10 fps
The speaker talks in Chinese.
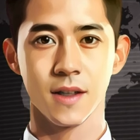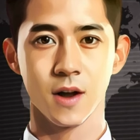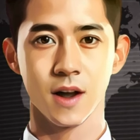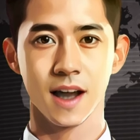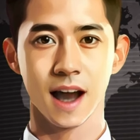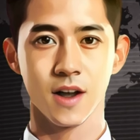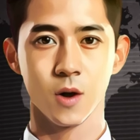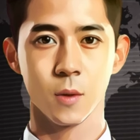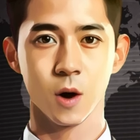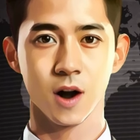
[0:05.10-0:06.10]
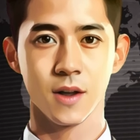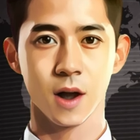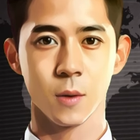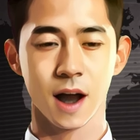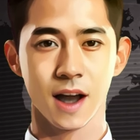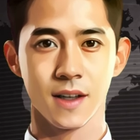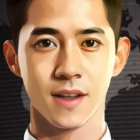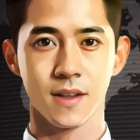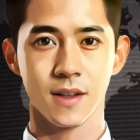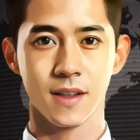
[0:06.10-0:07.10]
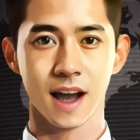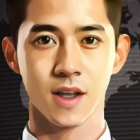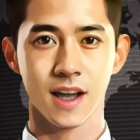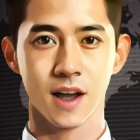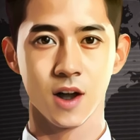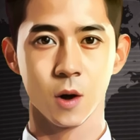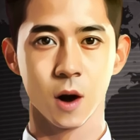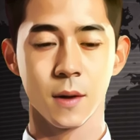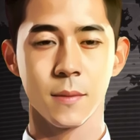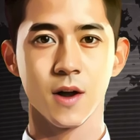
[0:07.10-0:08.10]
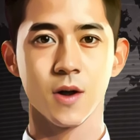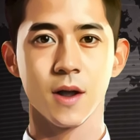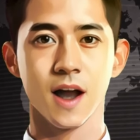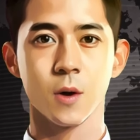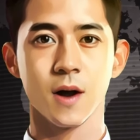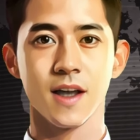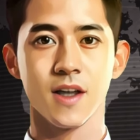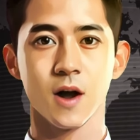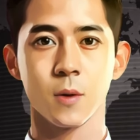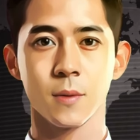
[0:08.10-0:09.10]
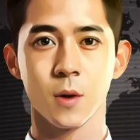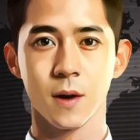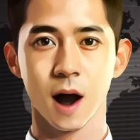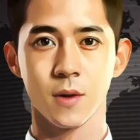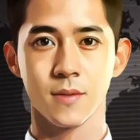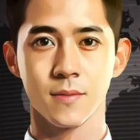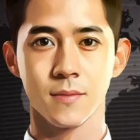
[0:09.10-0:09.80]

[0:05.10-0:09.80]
理人 AI 主播何立维，感谢您收看每日听管理新闻播报。